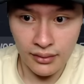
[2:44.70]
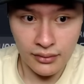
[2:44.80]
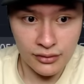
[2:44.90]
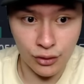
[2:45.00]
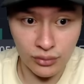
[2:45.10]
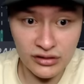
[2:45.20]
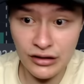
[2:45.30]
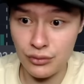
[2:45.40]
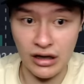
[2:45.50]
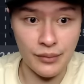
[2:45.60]
从技
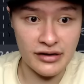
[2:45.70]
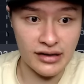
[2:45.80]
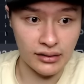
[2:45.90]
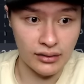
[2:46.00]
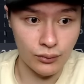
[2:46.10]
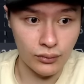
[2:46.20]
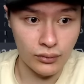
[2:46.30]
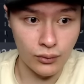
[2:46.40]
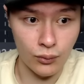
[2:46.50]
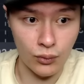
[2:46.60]
术层面上呢，
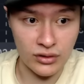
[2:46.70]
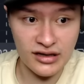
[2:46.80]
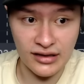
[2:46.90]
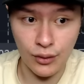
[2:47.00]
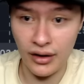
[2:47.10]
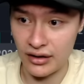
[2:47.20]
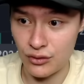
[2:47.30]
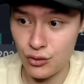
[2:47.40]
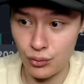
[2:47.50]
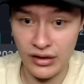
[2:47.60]
我自己会很
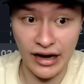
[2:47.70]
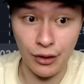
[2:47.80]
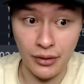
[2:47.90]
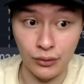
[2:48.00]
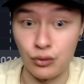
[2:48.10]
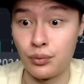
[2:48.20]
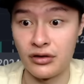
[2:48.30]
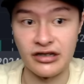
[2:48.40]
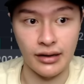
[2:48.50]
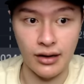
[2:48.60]
注意它有没有突破
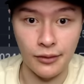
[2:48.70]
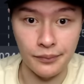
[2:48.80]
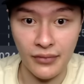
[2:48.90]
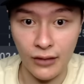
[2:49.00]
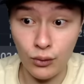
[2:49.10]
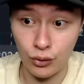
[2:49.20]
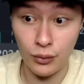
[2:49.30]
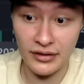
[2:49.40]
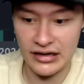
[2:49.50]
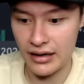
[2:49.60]
前高。如果突
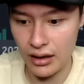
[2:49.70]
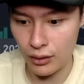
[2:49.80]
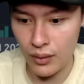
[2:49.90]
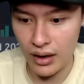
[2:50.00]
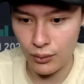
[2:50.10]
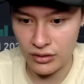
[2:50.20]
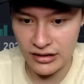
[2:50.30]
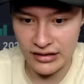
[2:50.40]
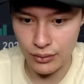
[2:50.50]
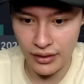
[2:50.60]
破前高的话，我自
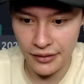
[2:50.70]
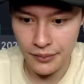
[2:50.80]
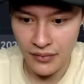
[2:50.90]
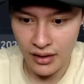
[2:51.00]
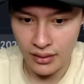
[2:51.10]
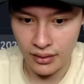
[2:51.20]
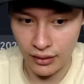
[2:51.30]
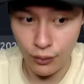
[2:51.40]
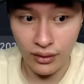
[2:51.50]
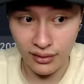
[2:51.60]
己会
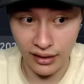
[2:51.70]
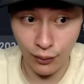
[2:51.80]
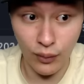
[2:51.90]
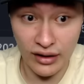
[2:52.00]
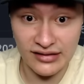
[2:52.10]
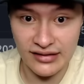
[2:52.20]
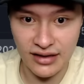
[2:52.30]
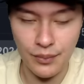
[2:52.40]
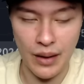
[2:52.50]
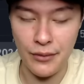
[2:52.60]
很很关心
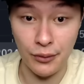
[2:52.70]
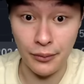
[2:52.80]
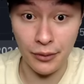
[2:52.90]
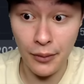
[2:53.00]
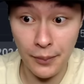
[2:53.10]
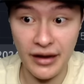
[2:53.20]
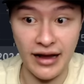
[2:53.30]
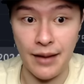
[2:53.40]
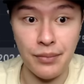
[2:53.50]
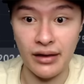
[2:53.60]
这个盘面有有没有被
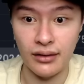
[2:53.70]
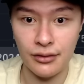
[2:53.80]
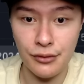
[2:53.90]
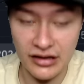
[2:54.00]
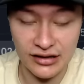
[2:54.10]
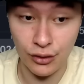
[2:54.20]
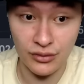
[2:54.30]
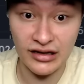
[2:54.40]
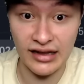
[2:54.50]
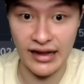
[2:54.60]
改变啊。因为其实从
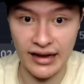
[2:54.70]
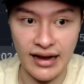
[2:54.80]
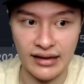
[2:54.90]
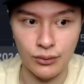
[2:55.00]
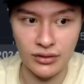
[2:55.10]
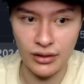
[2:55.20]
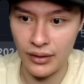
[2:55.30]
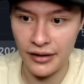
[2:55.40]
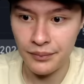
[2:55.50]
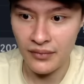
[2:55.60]
现在来看呢，我认
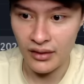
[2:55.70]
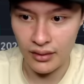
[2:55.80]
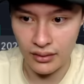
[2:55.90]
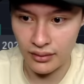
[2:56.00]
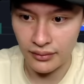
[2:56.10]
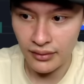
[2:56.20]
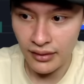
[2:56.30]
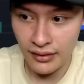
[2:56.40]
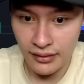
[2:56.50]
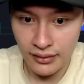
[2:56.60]
为啊，
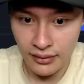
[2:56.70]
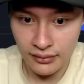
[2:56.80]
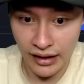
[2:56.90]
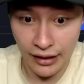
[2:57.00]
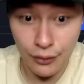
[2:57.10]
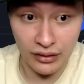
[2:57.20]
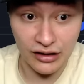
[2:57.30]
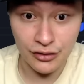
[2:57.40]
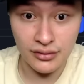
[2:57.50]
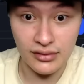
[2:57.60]
它很有可
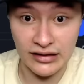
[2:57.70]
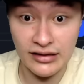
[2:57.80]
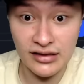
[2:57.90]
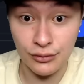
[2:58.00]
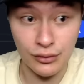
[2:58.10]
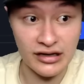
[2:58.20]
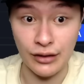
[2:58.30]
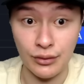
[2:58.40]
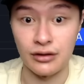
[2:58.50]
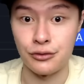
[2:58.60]
能已经进入了下
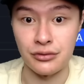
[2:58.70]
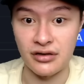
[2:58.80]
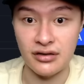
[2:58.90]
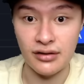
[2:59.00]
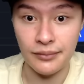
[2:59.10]
一段的趋势了。